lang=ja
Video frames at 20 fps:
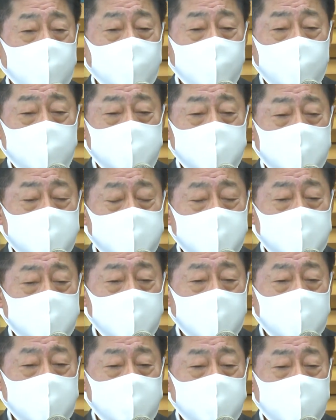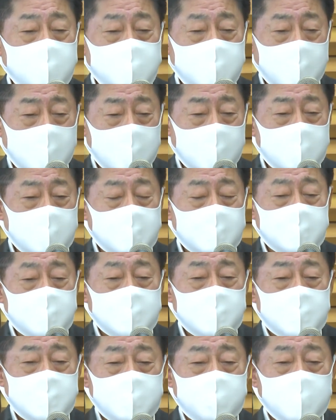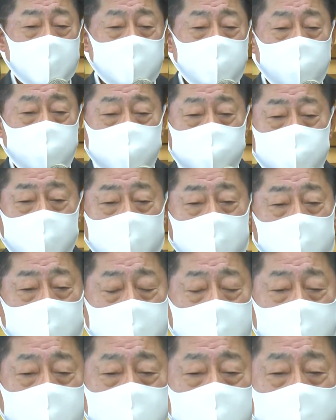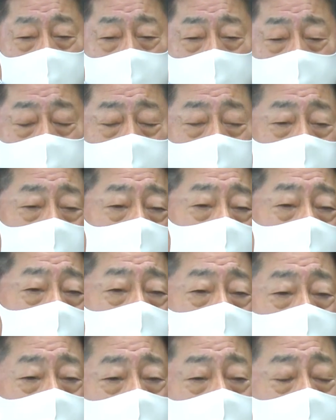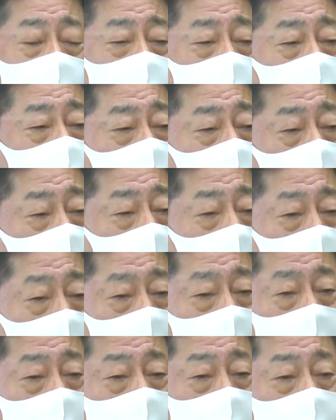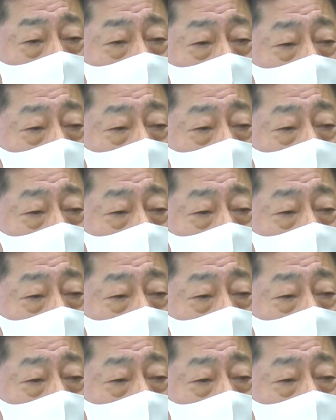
論をさせていただきました。まあ、一つは緊急事態に